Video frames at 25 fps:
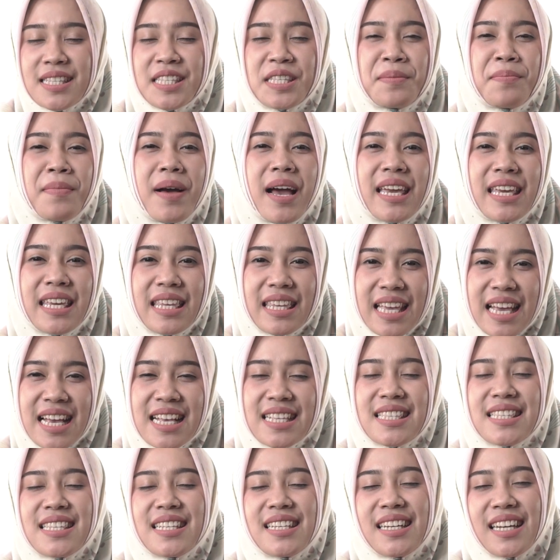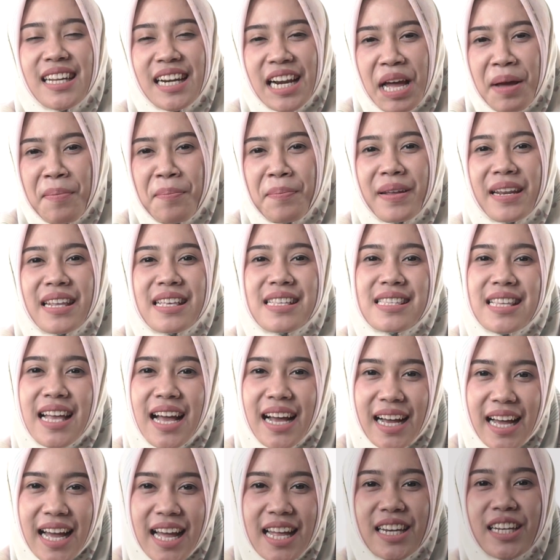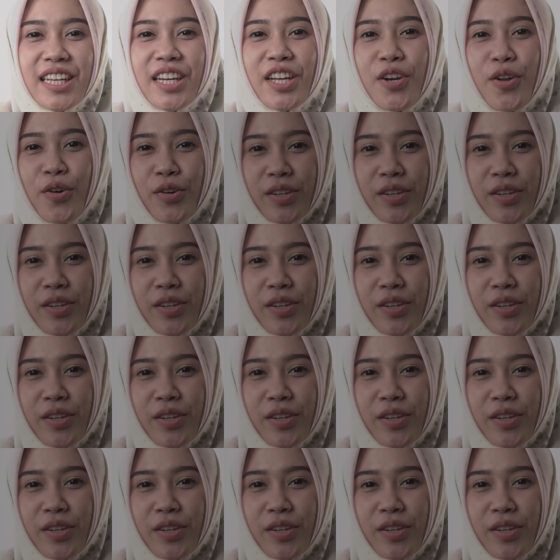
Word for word: sebaiknya segera periksakan ke